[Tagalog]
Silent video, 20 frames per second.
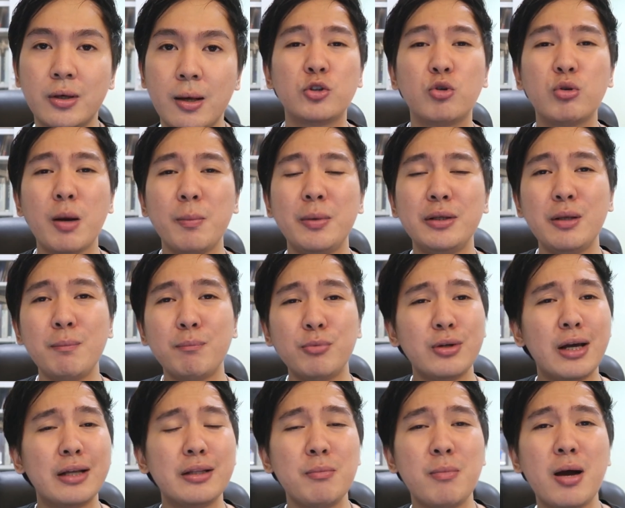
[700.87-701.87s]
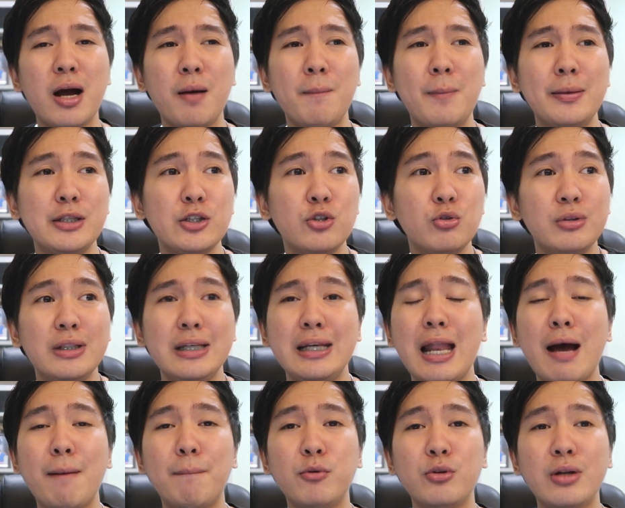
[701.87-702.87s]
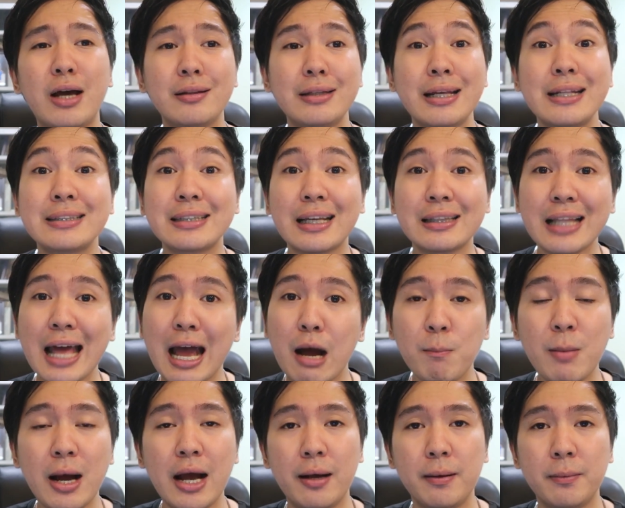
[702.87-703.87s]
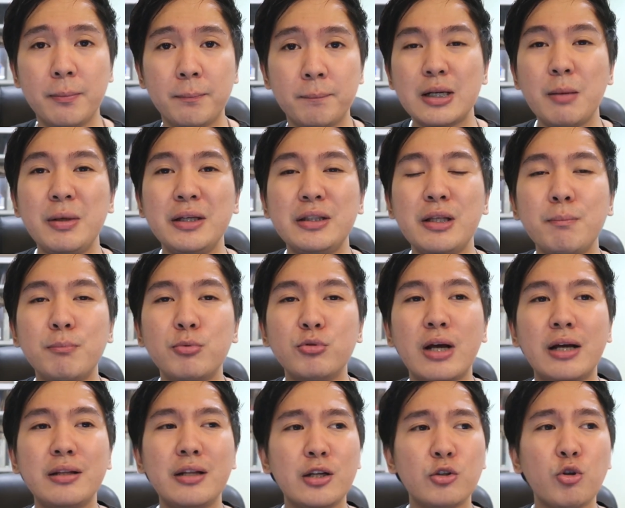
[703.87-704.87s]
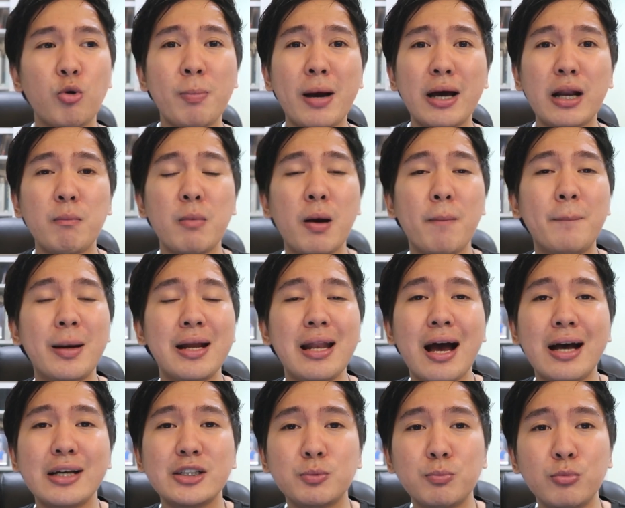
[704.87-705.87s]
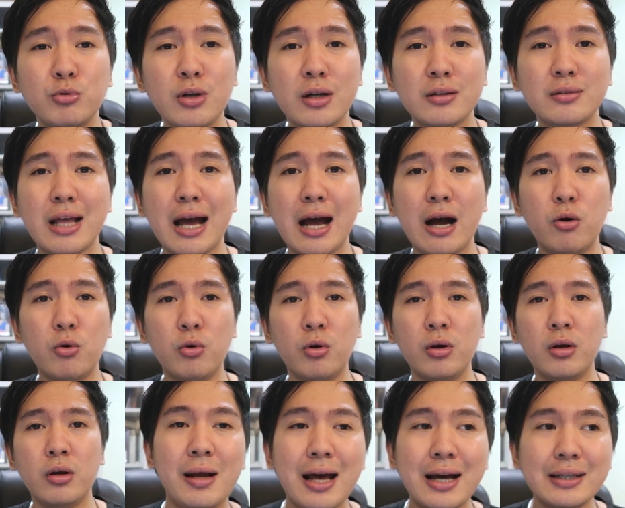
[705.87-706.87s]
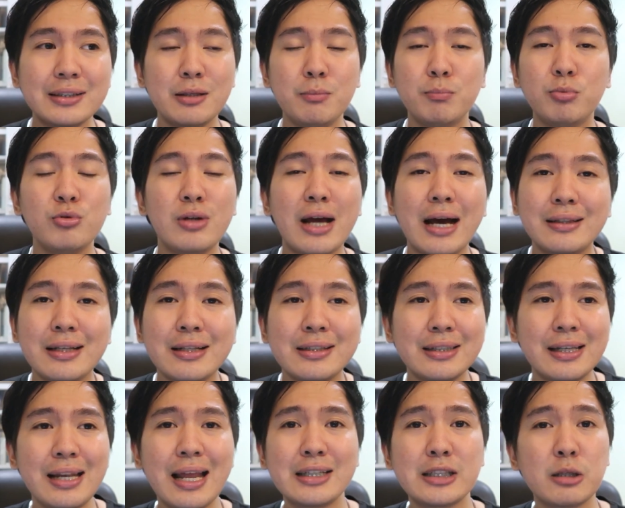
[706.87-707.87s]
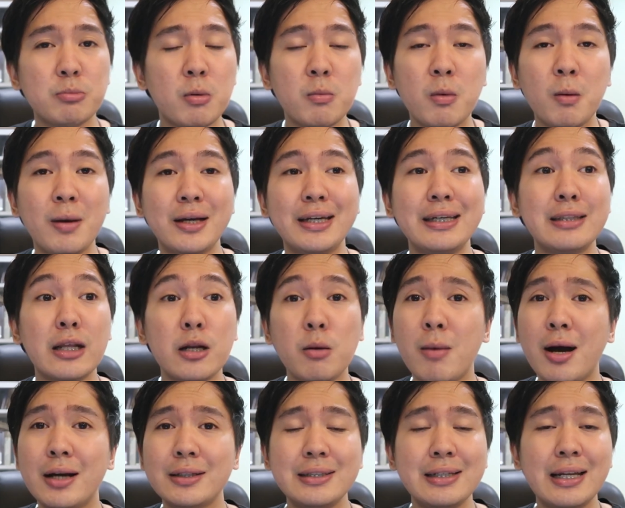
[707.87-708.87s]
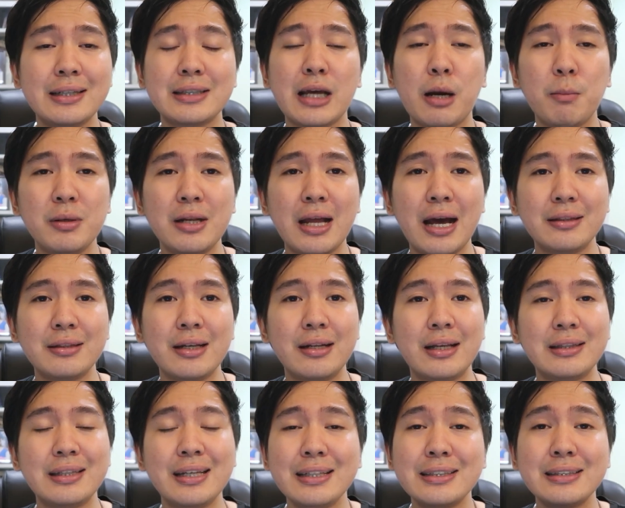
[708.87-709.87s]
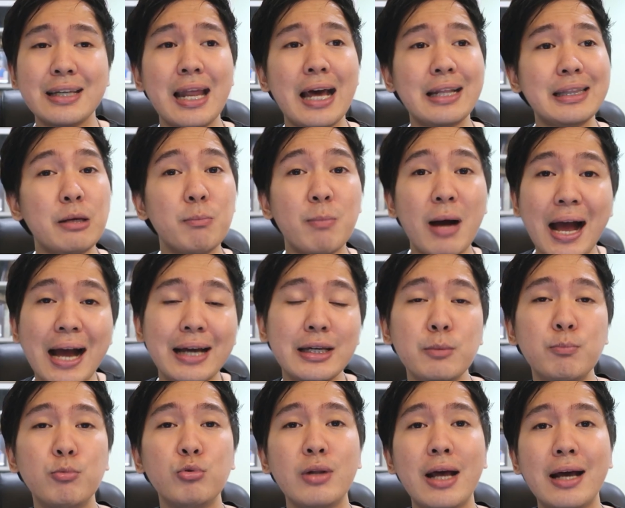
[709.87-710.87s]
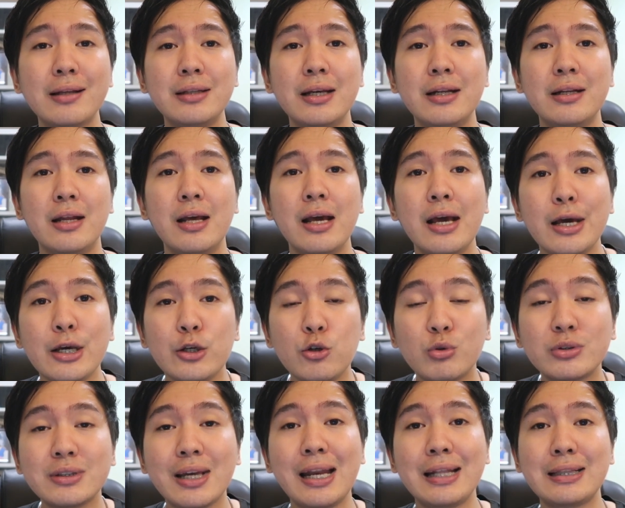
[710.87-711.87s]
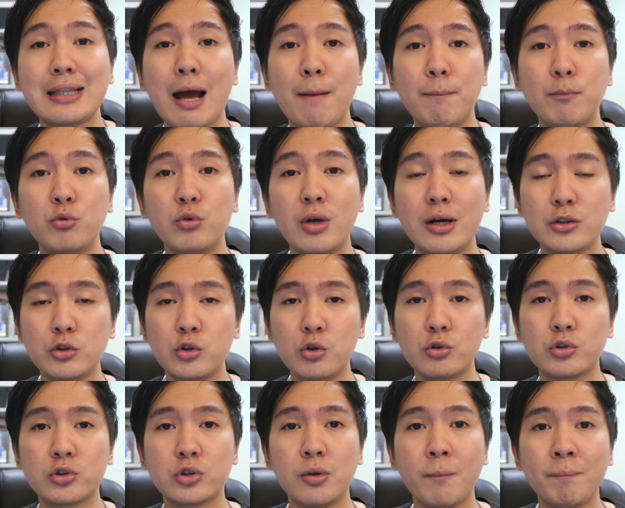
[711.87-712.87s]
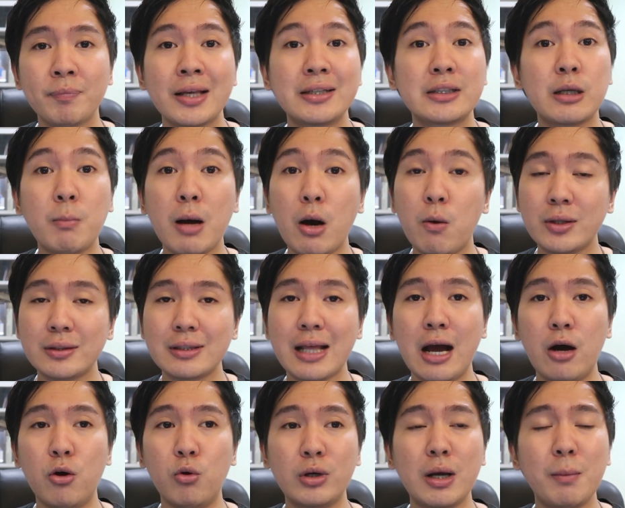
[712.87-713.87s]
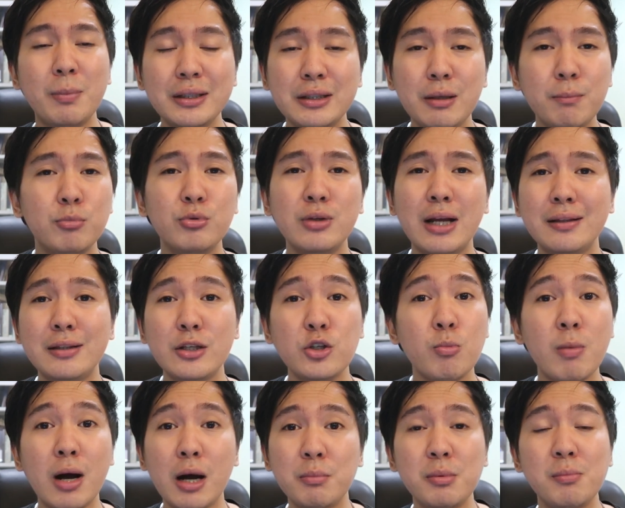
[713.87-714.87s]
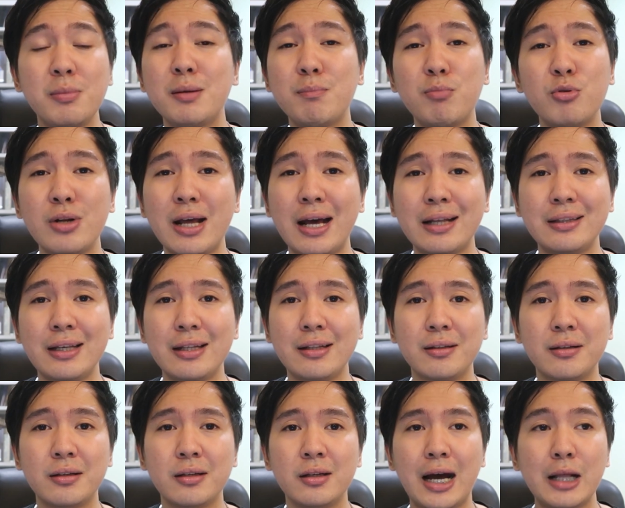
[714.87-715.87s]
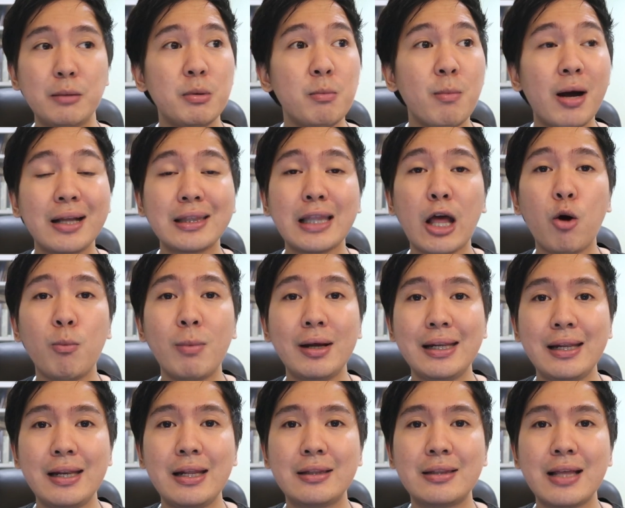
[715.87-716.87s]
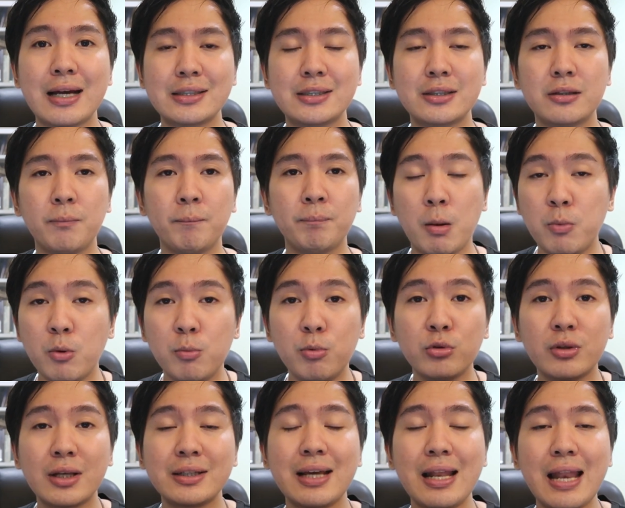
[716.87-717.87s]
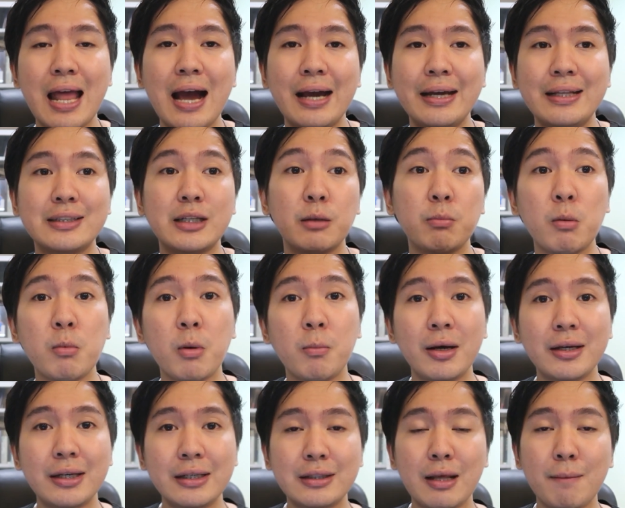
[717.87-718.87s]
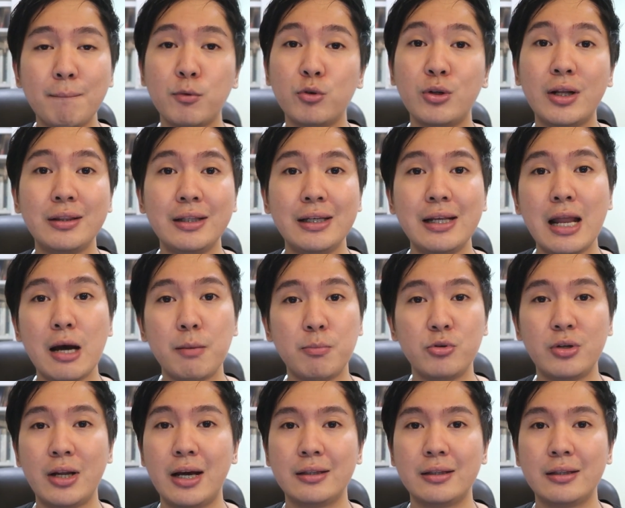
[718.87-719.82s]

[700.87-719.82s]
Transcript: So gamitin po natin mga kapatid yung dila po natin sa tama. Gamitin po natin ito para magpalakas po ng tao. Palakasin po natin sila sa pamamagitan ng mga sinasabi natin. At higit sa lahat, ibahagi po natin yung salita po ng Diyos sa bawat tao. Gamitin po natin yung mga bibig po natin at may mga tao maliligtas, mapupunta sa langit sa pamamagitan po ng dila po